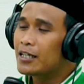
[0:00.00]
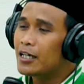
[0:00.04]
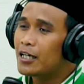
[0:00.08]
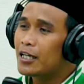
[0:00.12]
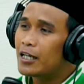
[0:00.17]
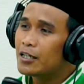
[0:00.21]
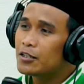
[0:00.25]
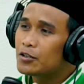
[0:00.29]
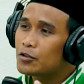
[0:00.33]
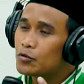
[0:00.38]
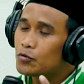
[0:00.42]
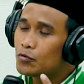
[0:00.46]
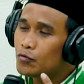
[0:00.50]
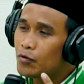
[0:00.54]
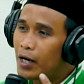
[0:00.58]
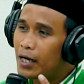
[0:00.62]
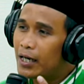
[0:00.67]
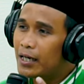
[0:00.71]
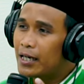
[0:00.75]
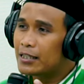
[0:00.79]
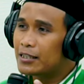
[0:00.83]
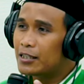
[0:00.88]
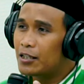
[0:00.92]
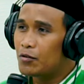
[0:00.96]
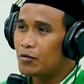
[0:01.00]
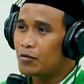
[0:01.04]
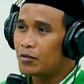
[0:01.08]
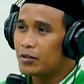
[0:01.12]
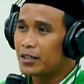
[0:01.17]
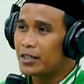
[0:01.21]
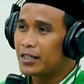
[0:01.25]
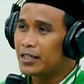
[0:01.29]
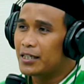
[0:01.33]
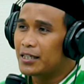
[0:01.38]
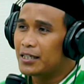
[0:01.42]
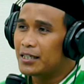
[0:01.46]
ada dua
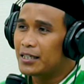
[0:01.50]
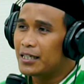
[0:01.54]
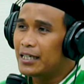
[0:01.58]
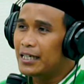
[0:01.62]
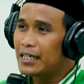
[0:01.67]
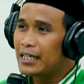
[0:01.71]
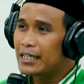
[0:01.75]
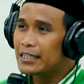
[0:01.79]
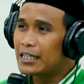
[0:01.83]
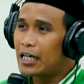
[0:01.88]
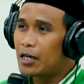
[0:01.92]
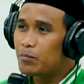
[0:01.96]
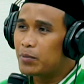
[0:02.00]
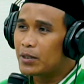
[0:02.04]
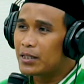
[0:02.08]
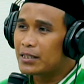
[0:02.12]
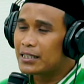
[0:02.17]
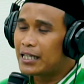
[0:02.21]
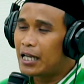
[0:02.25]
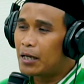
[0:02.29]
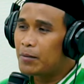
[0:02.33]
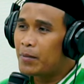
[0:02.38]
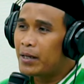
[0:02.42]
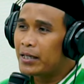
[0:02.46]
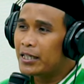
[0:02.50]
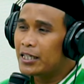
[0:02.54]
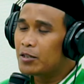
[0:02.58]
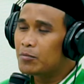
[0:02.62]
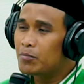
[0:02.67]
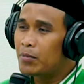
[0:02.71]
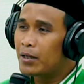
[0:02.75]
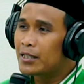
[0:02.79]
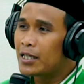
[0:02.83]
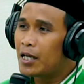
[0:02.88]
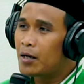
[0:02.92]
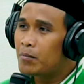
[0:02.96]
kategori. Yang pertama
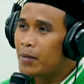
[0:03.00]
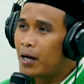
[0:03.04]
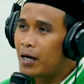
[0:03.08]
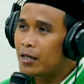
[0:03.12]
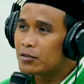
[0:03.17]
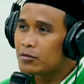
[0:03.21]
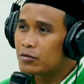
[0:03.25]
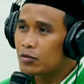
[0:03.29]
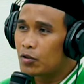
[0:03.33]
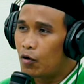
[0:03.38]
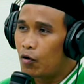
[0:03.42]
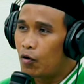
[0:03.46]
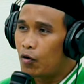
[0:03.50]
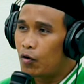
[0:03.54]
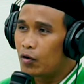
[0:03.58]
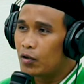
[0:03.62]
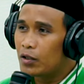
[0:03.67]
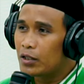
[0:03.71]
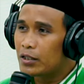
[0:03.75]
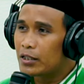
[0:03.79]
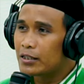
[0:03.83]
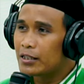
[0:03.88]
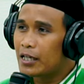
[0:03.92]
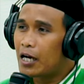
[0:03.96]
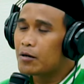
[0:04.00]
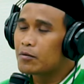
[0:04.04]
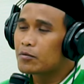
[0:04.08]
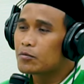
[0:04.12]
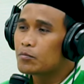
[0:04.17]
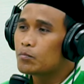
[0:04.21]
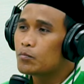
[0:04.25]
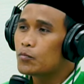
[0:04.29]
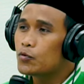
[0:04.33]
ibadah mahdoh yang hmm.